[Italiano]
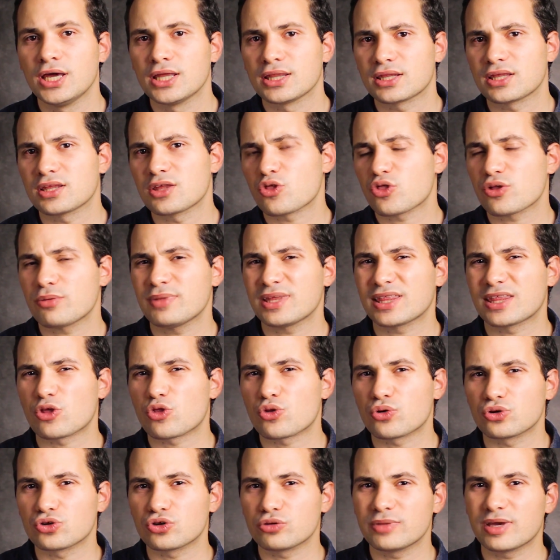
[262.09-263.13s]
Tendenzialmente
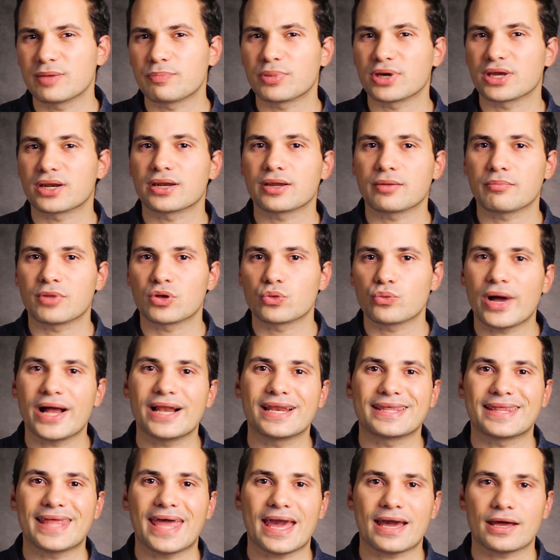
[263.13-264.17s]
secondo me per mantenere
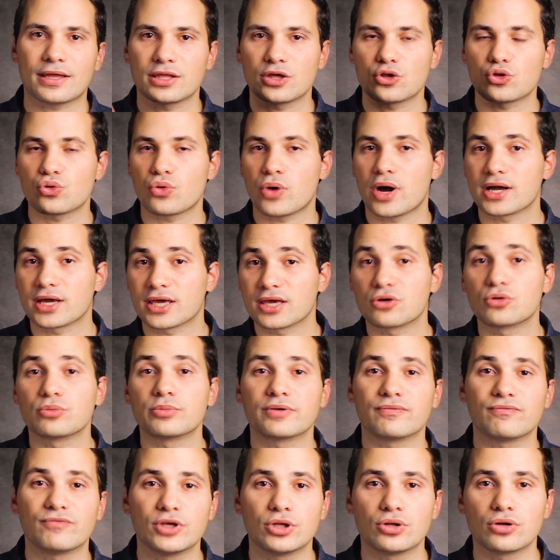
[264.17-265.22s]
manuali tecnici o anche
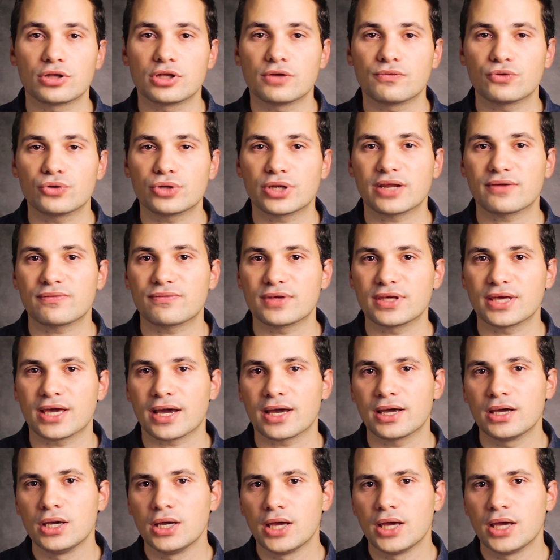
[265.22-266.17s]
come video di fotografia